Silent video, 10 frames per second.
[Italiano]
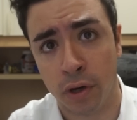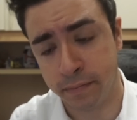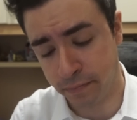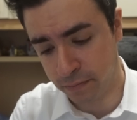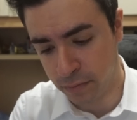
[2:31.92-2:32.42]
uno.
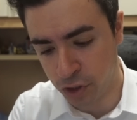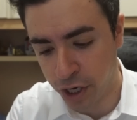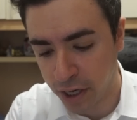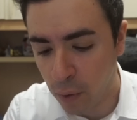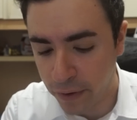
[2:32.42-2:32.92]

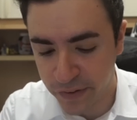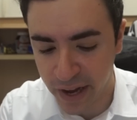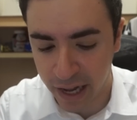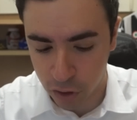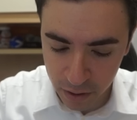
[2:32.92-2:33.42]
Cerca un
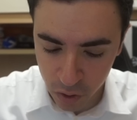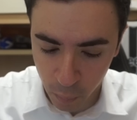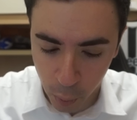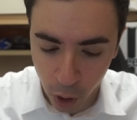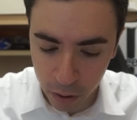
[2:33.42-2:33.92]
riscatto.
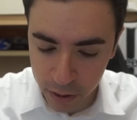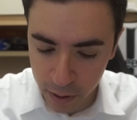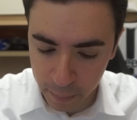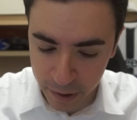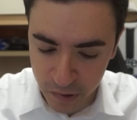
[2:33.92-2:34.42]
Non può
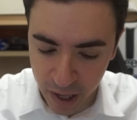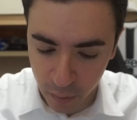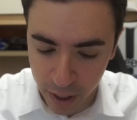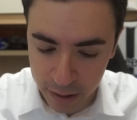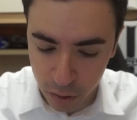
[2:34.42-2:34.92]

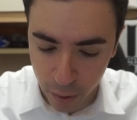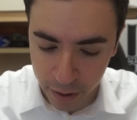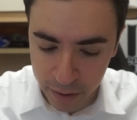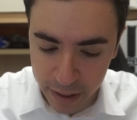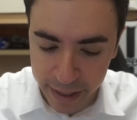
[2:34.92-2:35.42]
passare un altro anno in